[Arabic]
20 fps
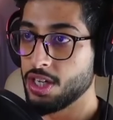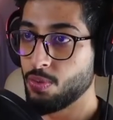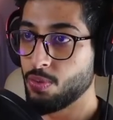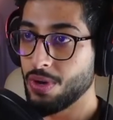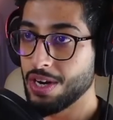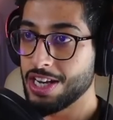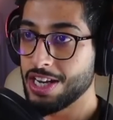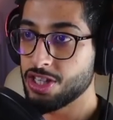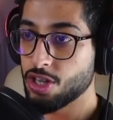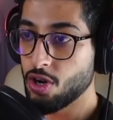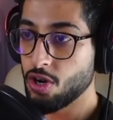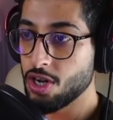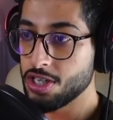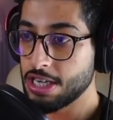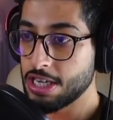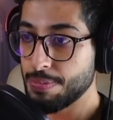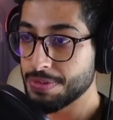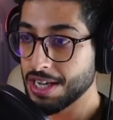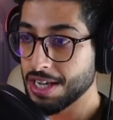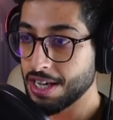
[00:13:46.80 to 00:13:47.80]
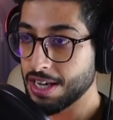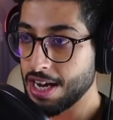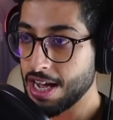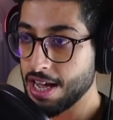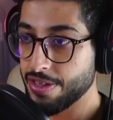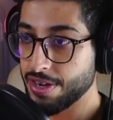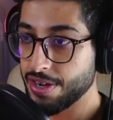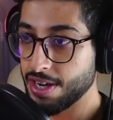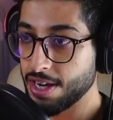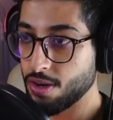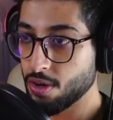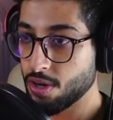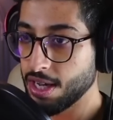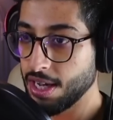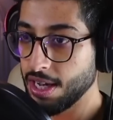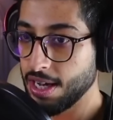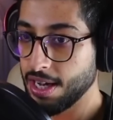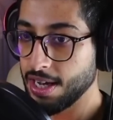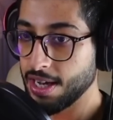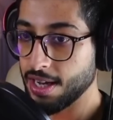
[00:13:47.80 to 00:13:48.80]
اي والله درون جابت اغراضنا
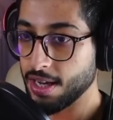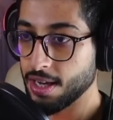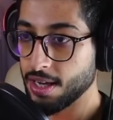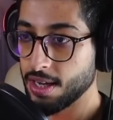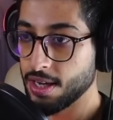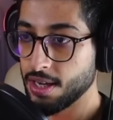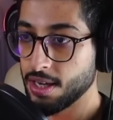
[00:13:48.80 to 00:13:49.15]
اوكي